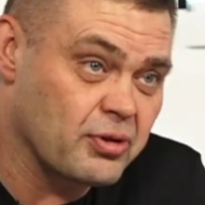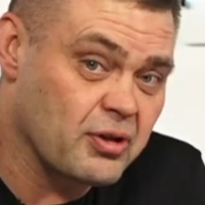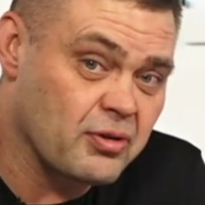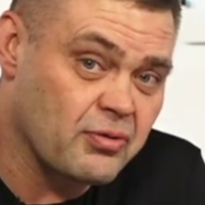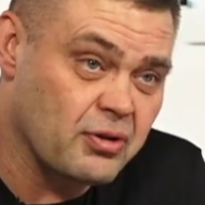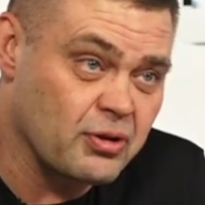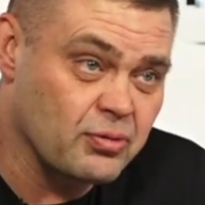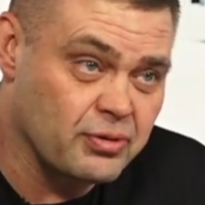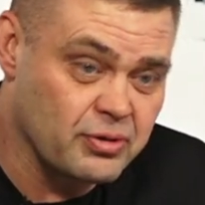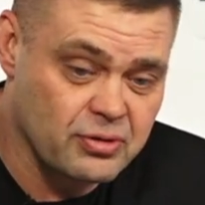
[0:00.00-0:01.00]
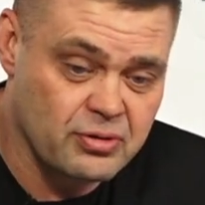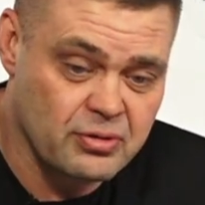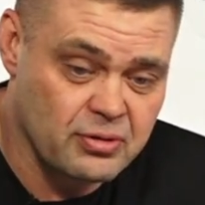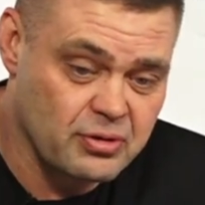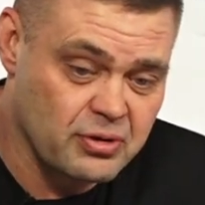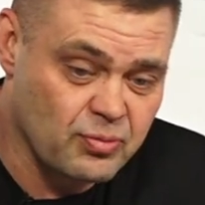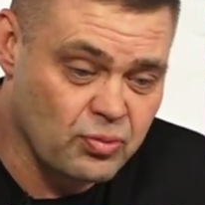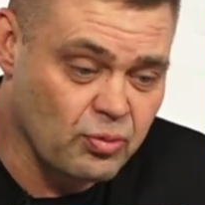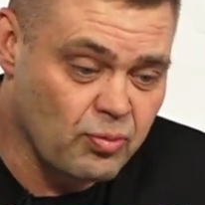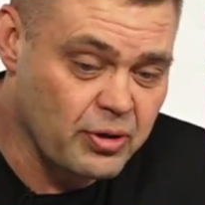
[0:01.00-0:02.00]
деньги вкладывают, они же, если
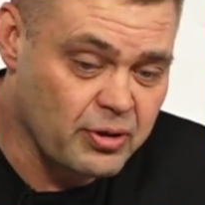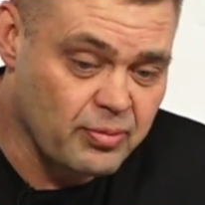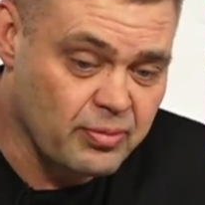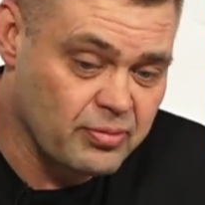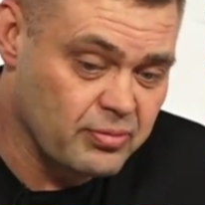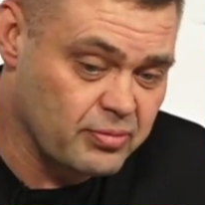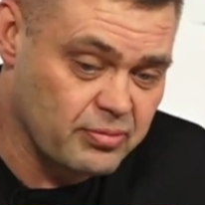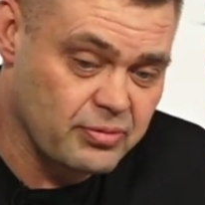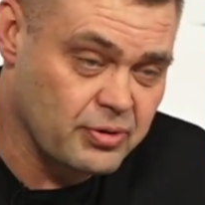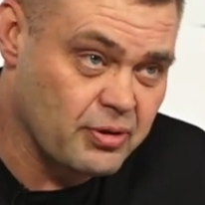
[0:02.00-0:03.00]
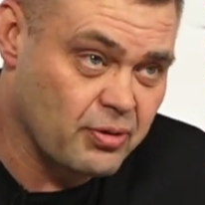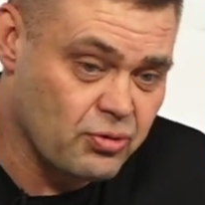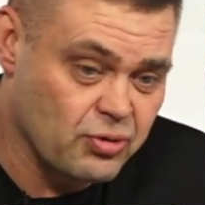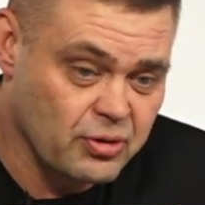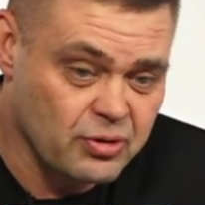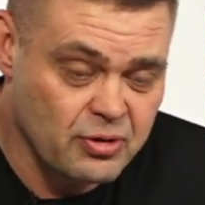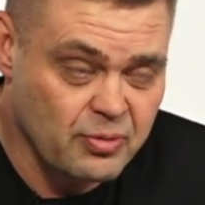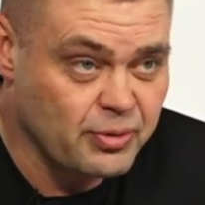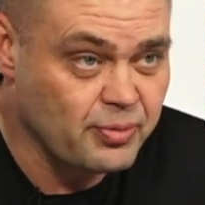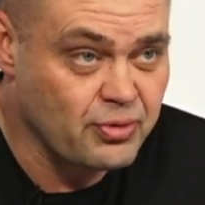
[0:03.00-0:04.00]
будут бои нехорошие, же
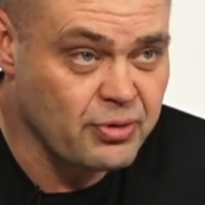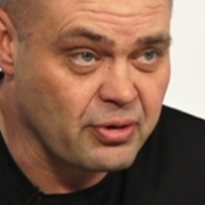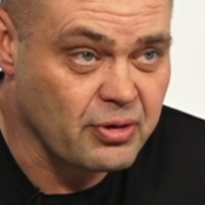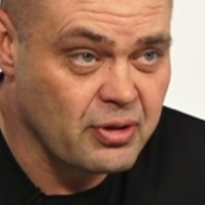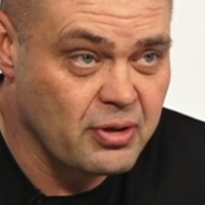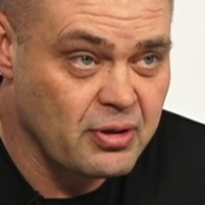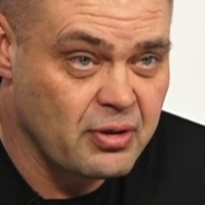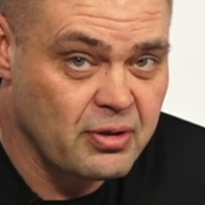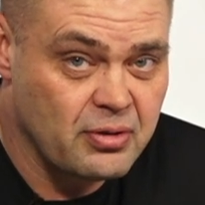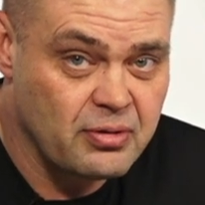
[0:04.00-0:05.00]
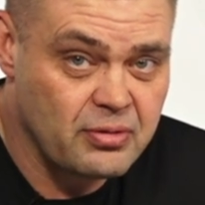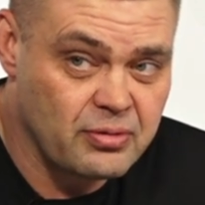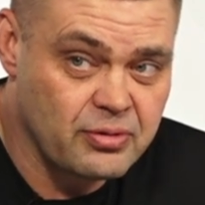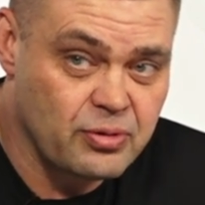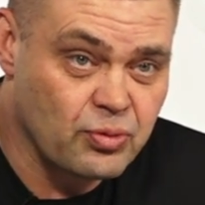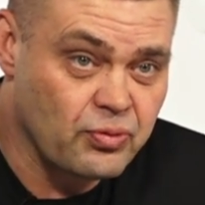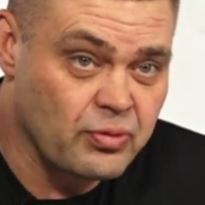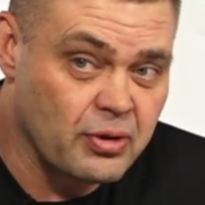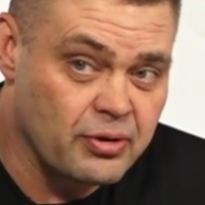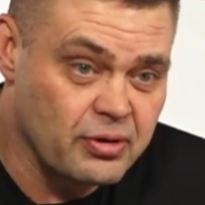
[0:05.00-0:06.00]
не посмотрят. Угу. Они не
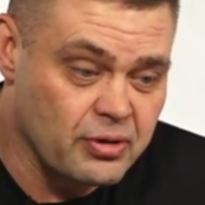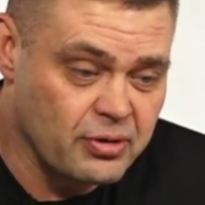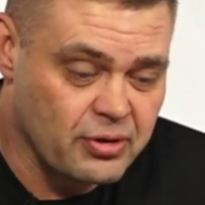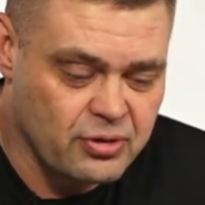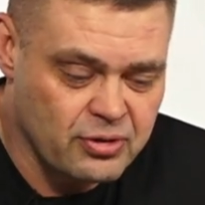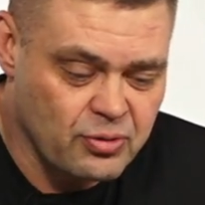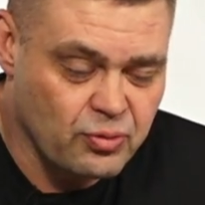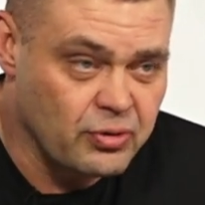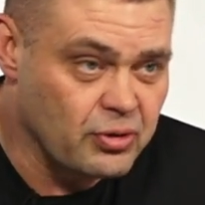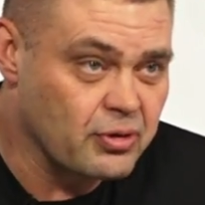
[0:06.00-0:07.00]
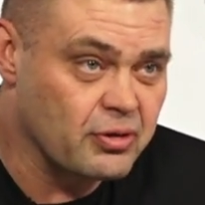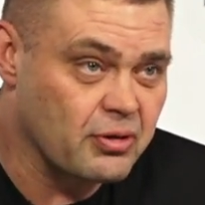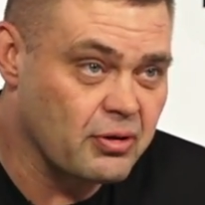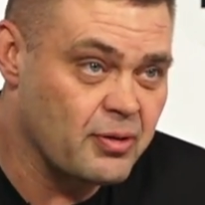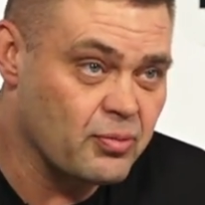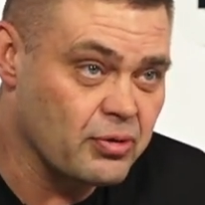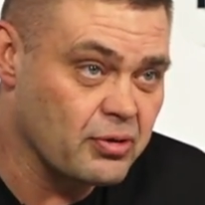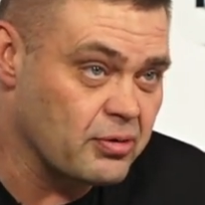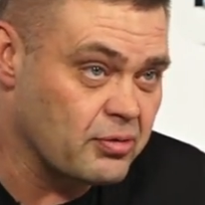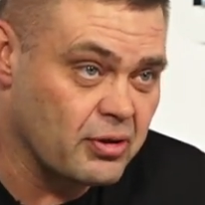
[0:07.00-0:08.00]
увидят, и также не увидят их рекламу,
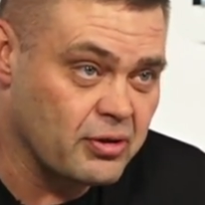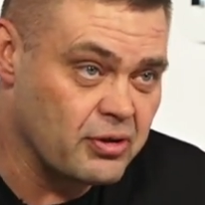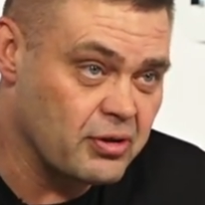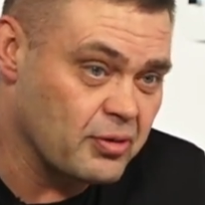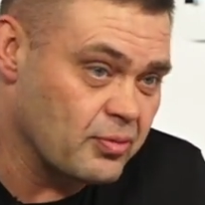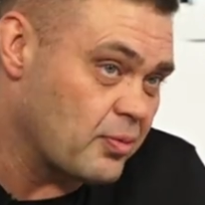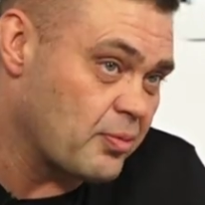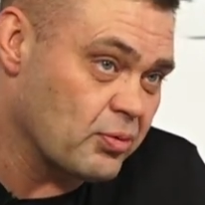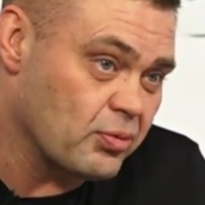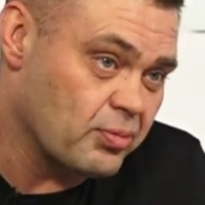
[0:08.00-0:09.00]
их деньги попадут